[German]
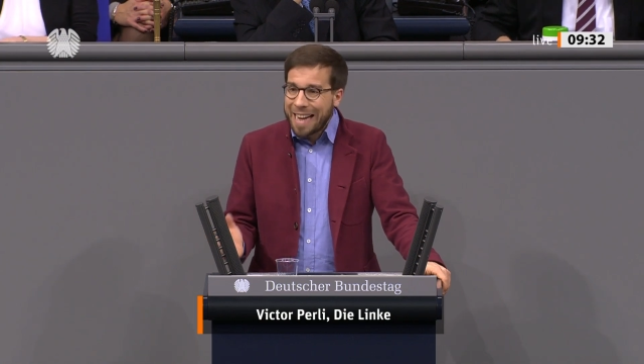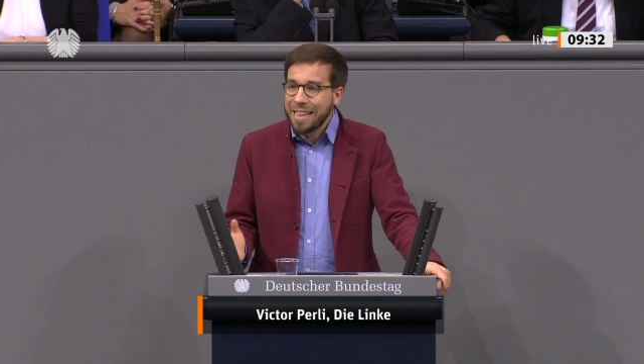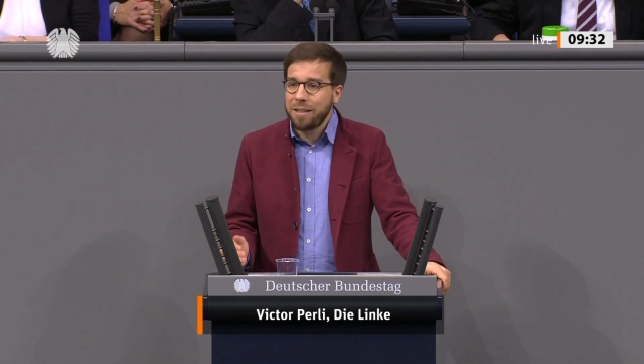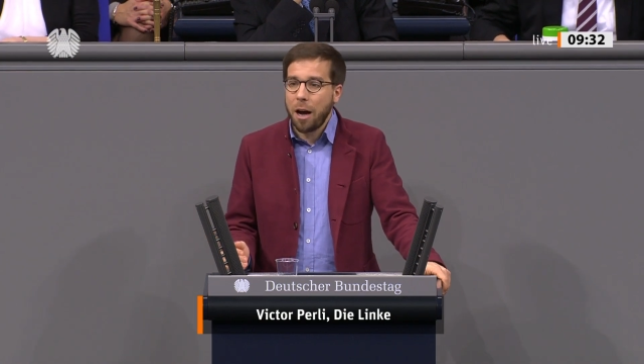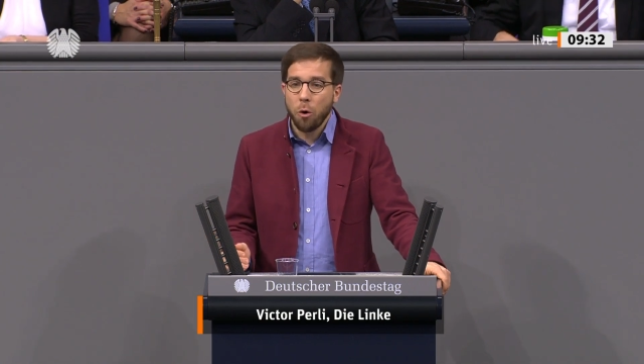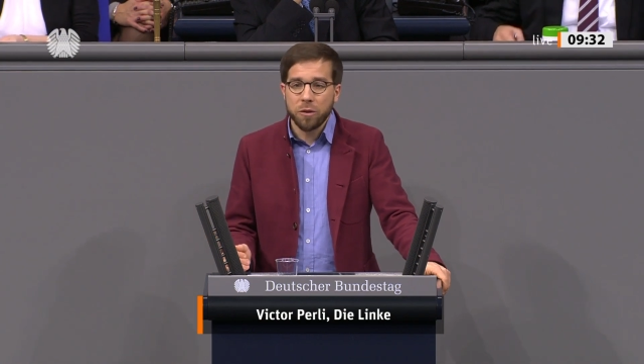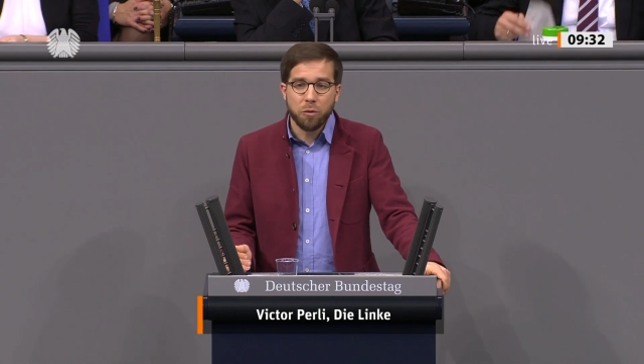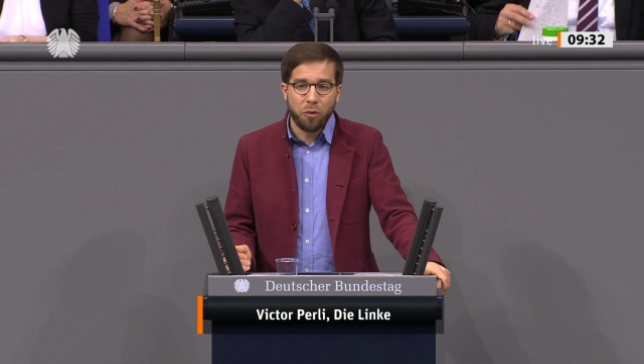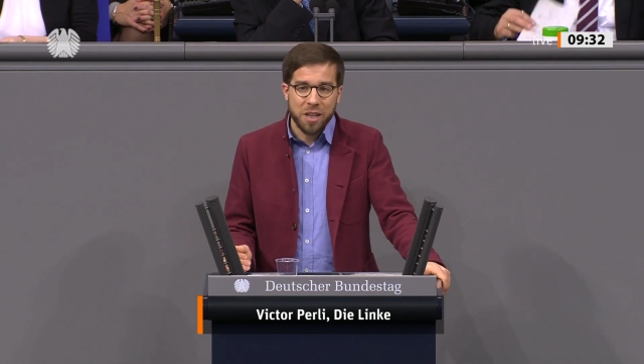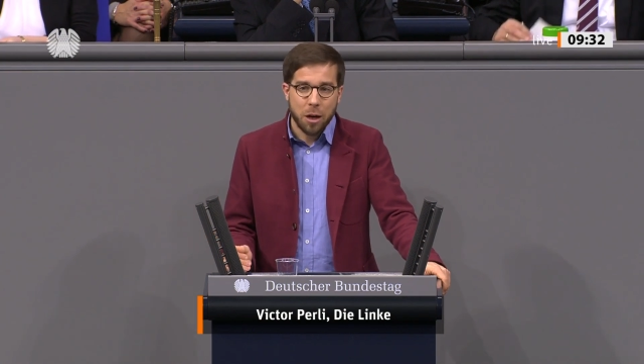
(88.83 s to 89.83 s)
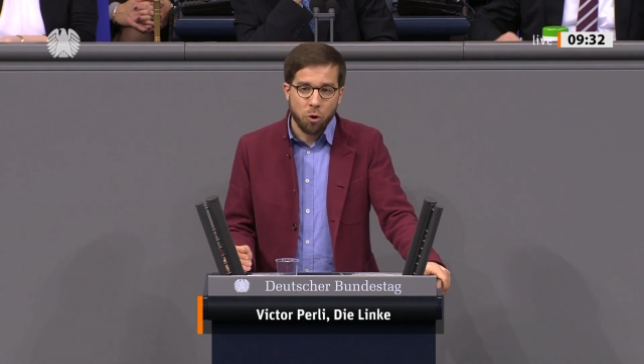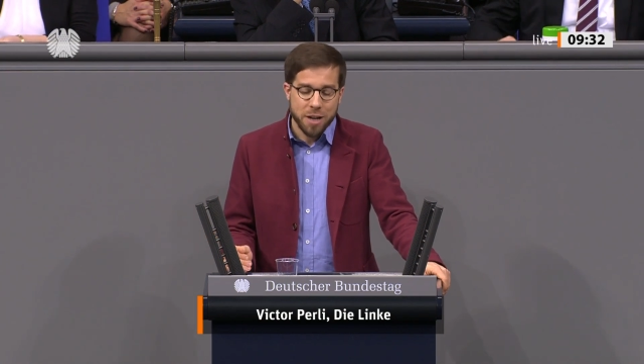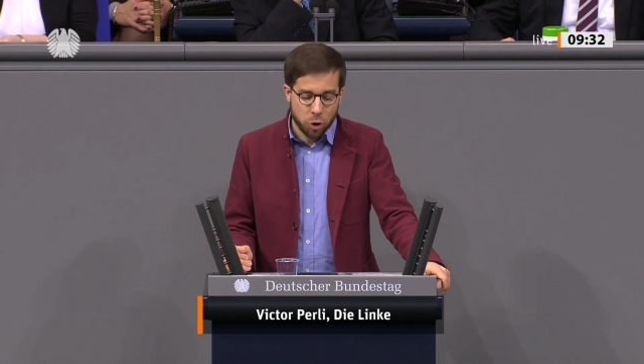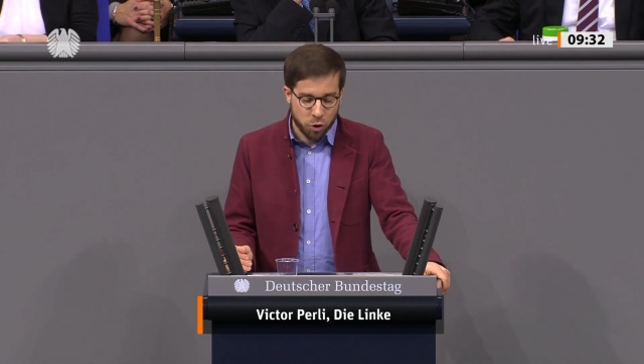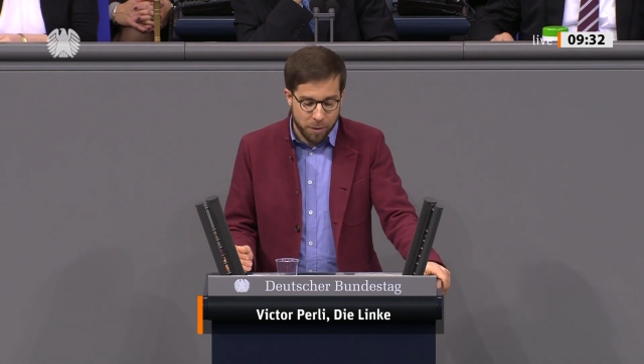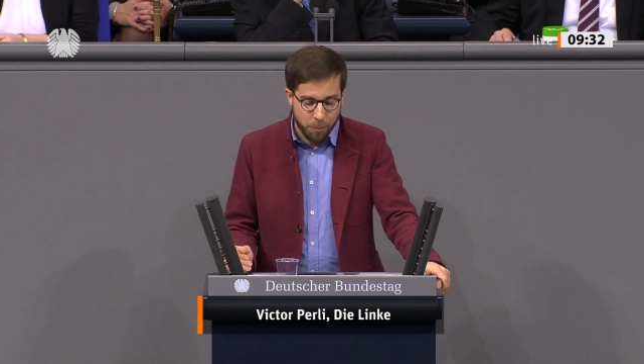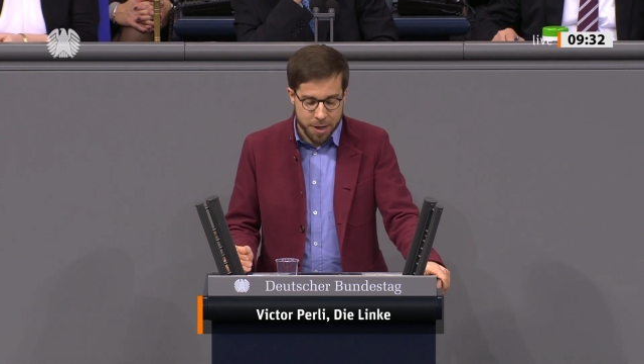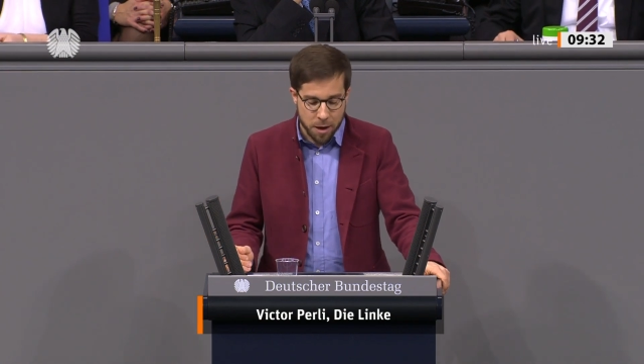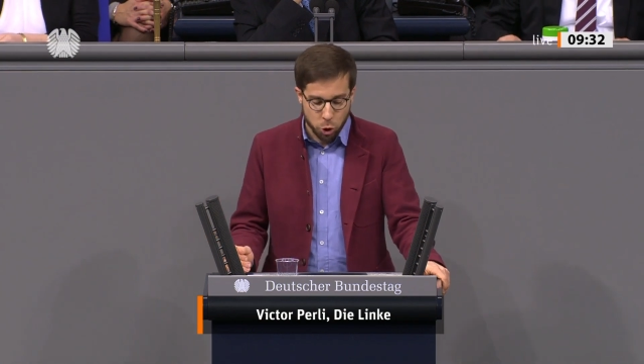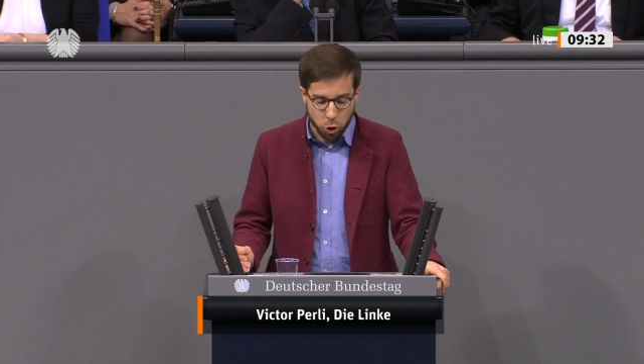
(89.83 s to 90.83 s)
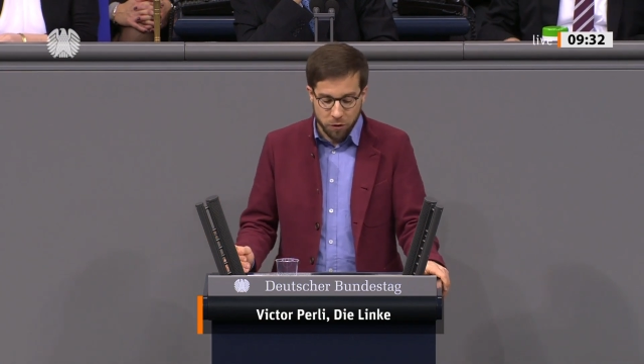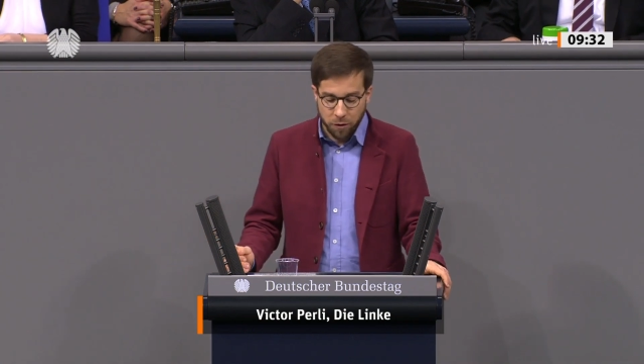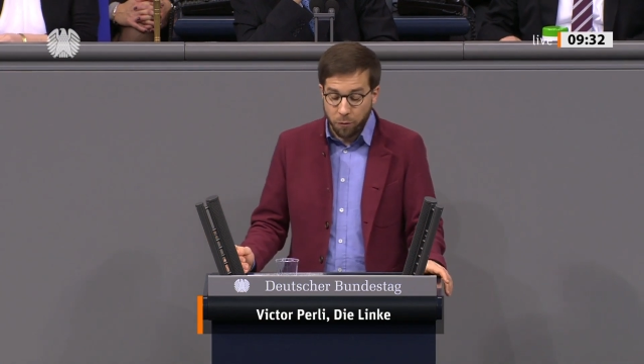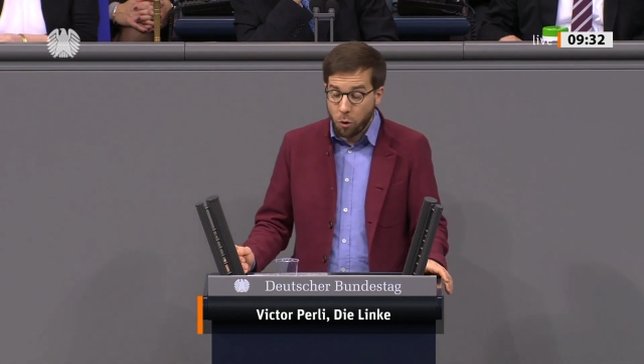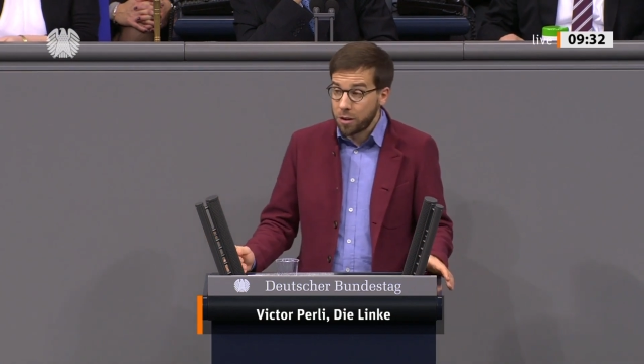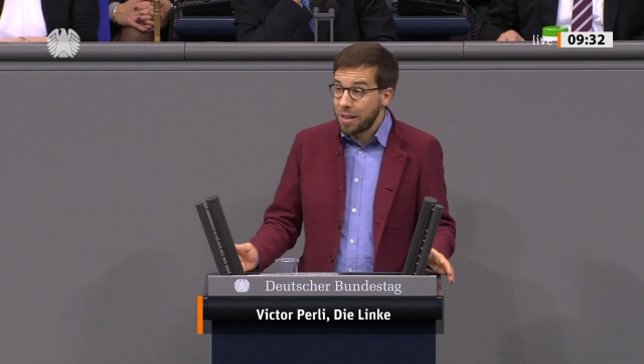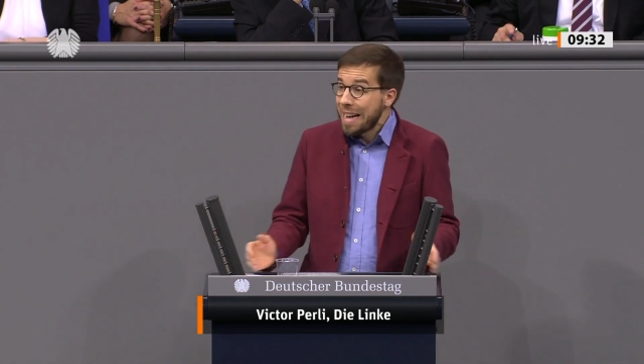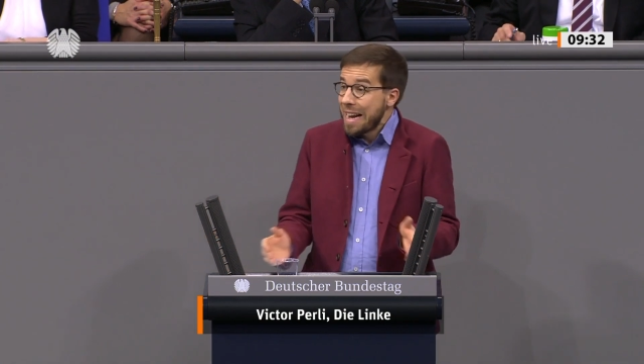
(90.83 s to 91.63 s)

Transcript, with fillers: 1400 Schwimmbäder geschlossen worden.